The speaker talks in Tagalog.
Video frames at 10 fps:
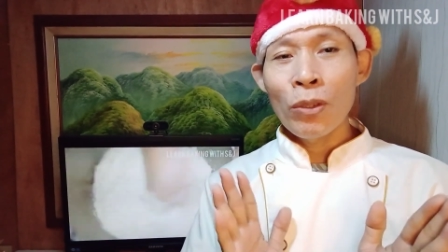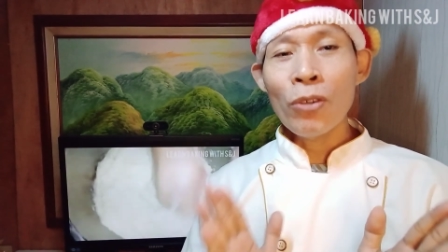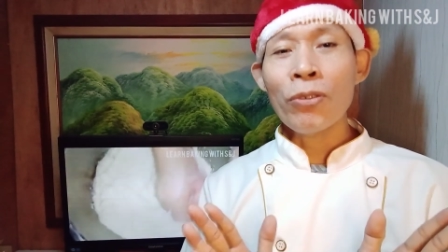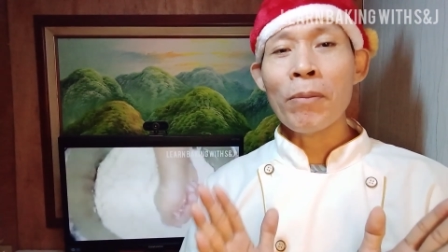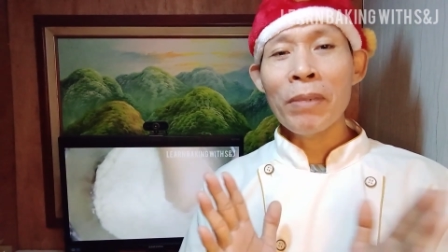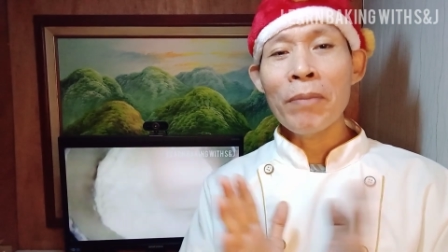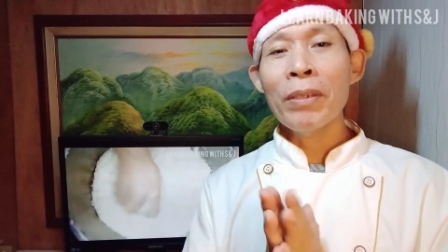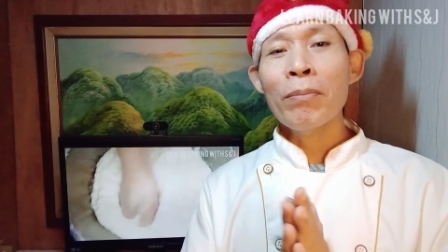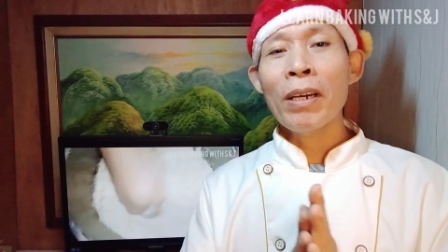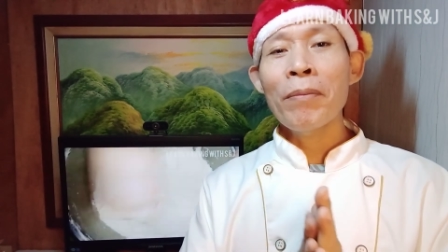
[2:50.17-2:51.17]
No problem
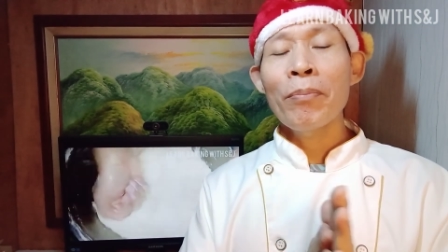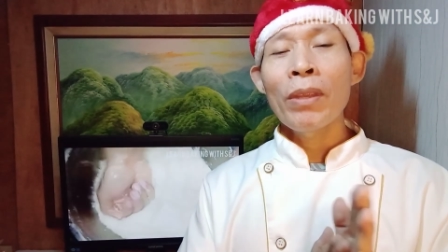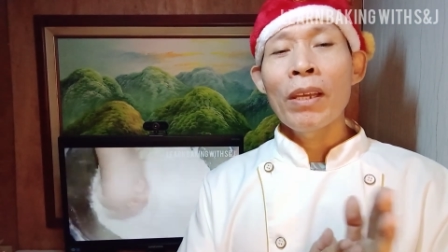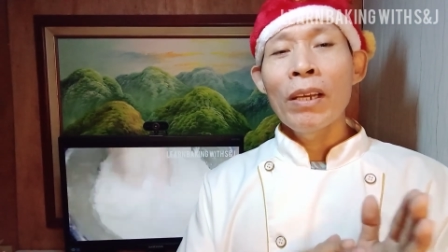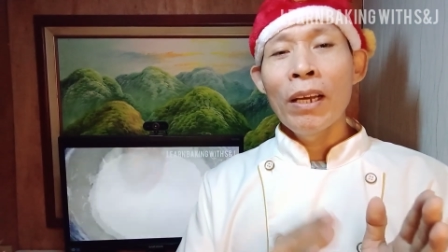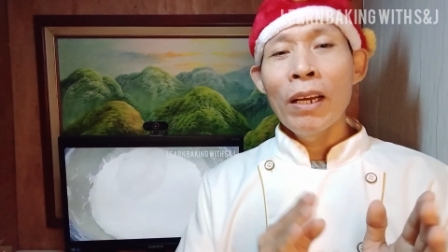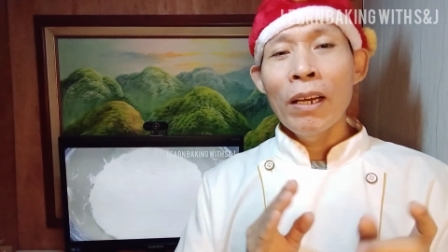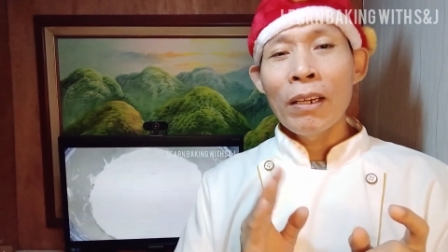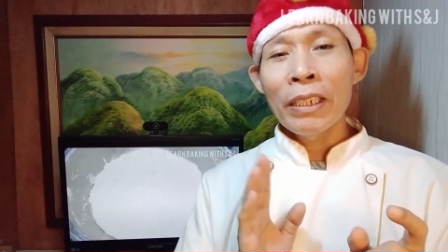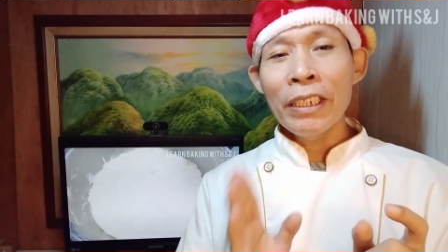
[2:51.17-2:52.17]
yan ma'am.
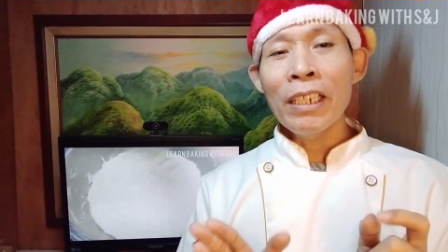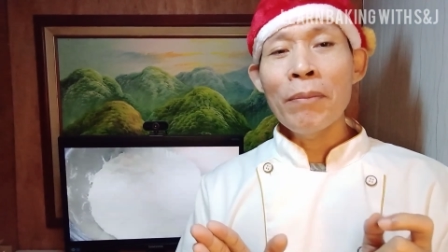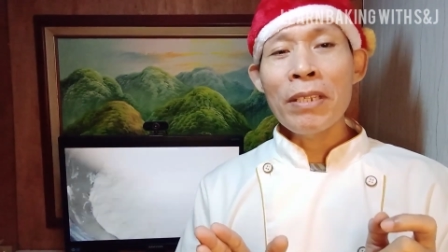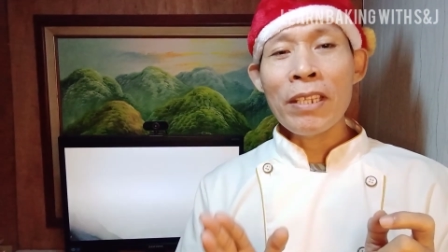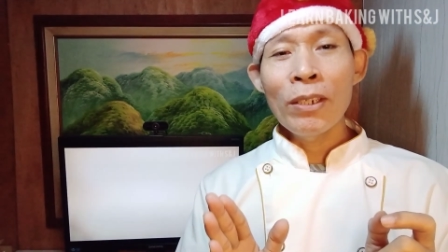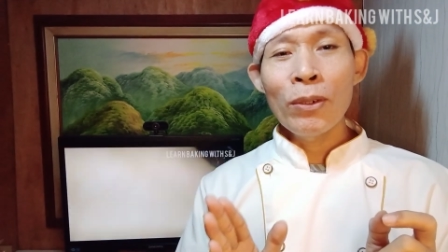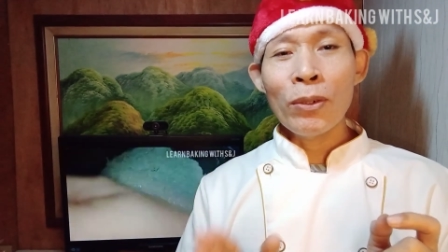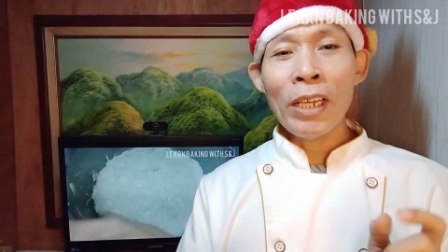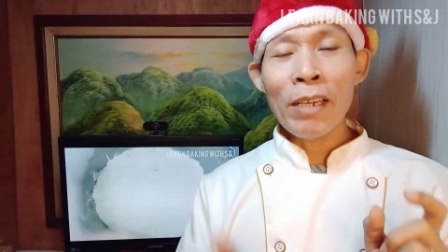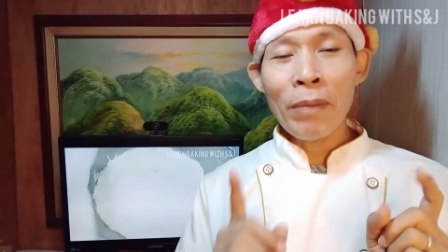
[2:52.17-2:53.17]
Hindi naman
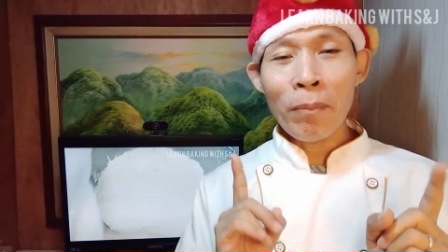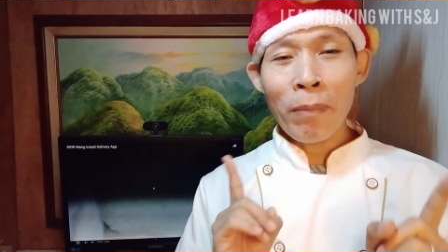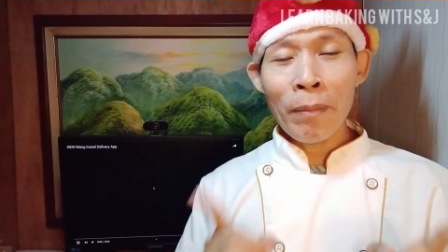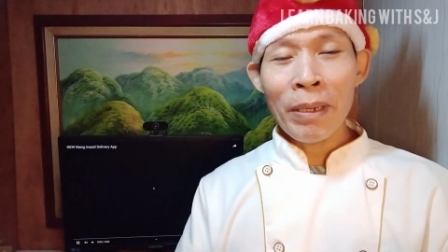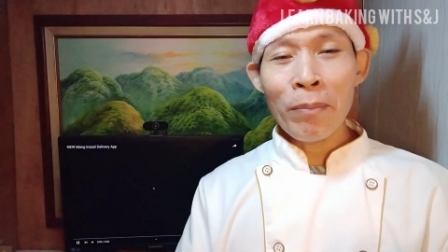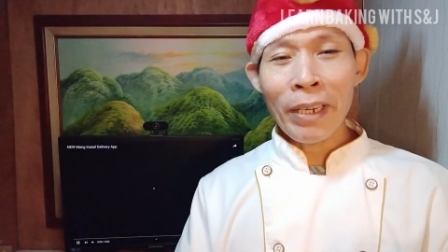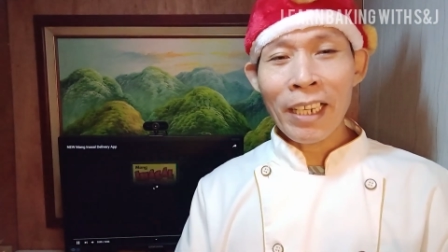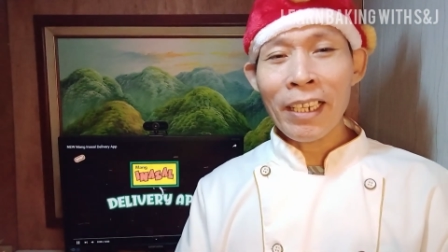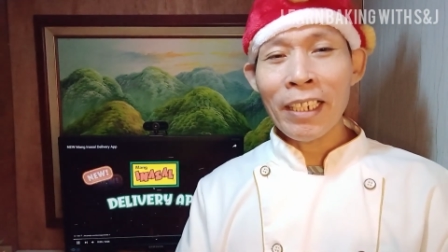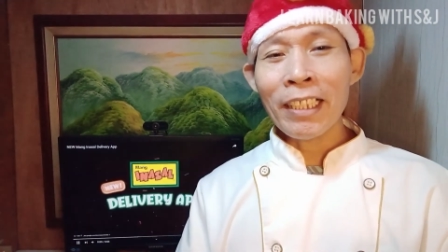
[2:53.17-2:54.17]
siguro dahil may, may
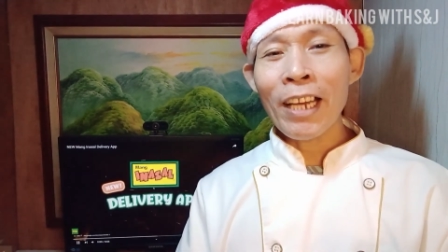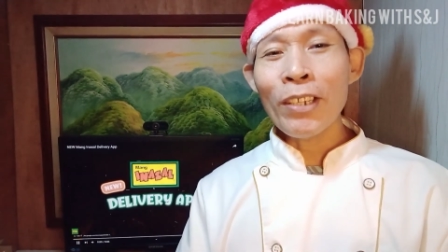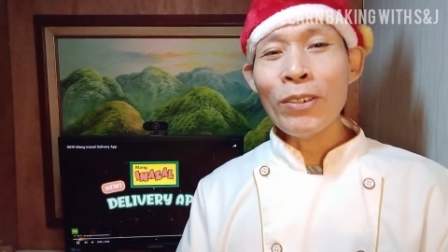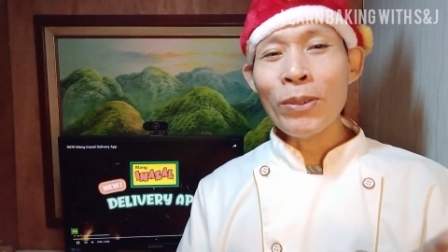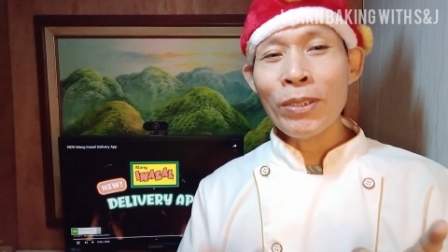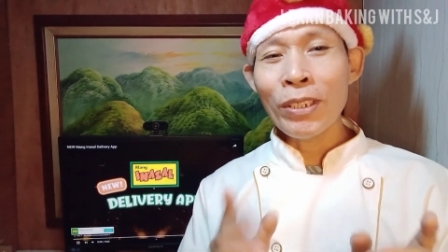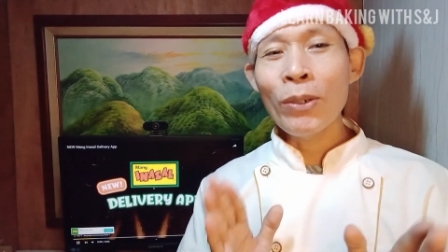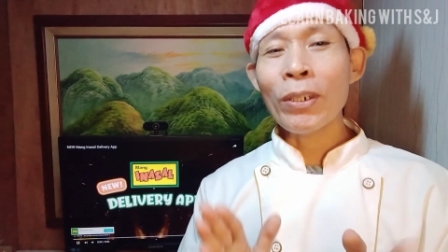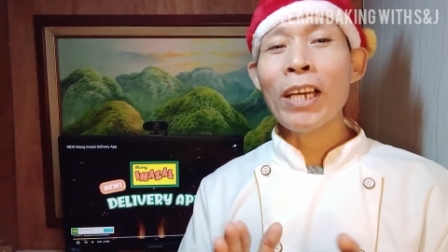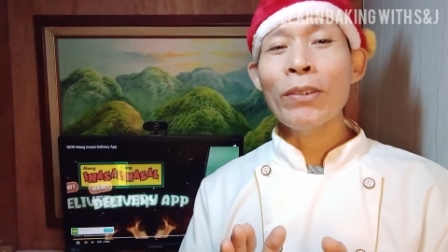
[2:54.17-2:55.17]
barangay tayo,
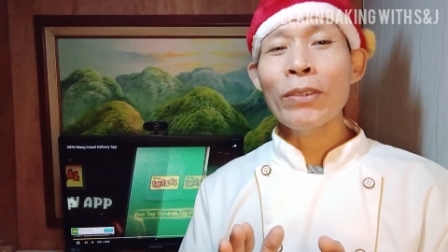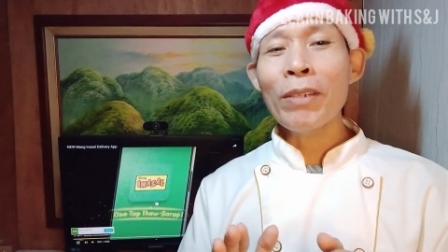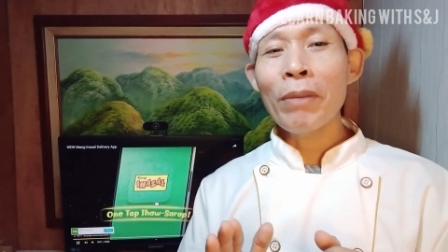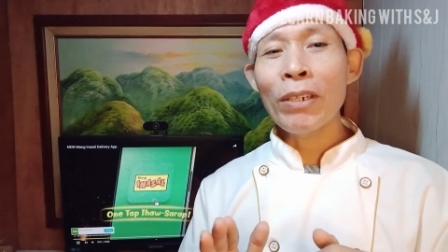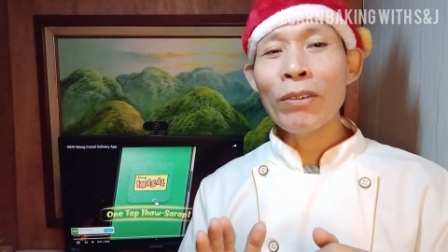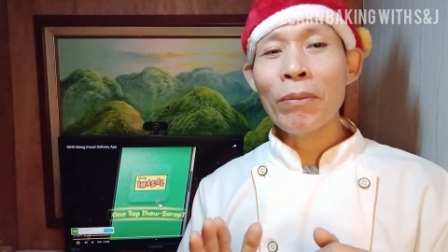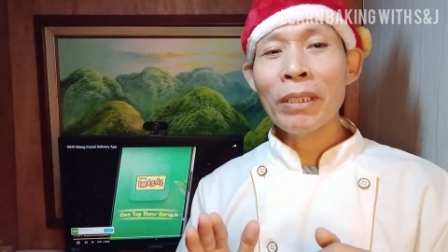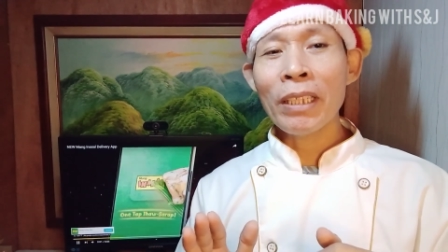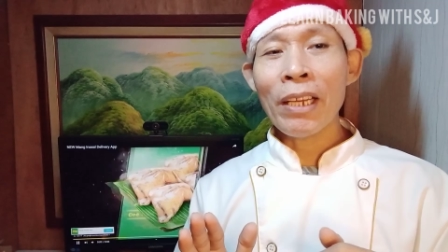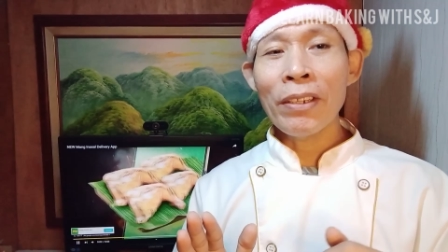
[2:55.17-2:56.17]
sigurado yan meron
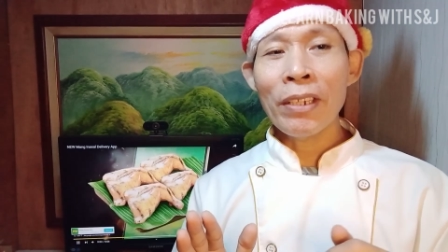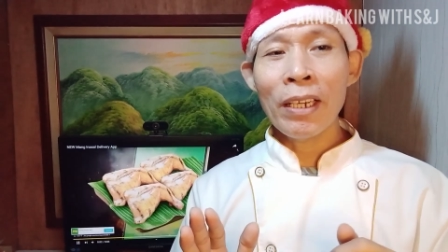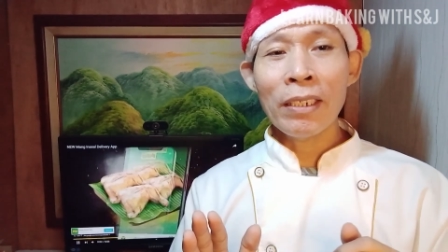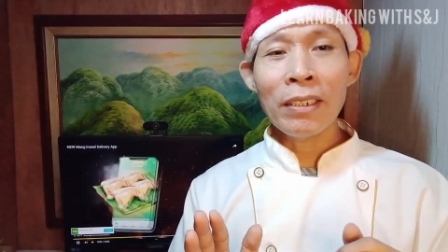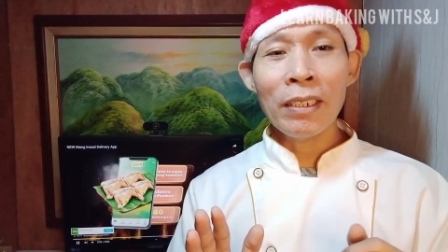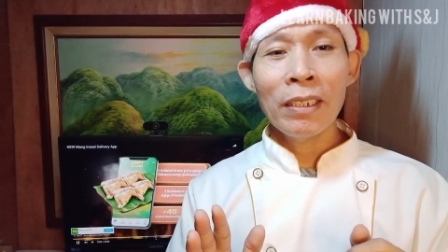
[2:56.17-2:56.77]
naman tayo niyang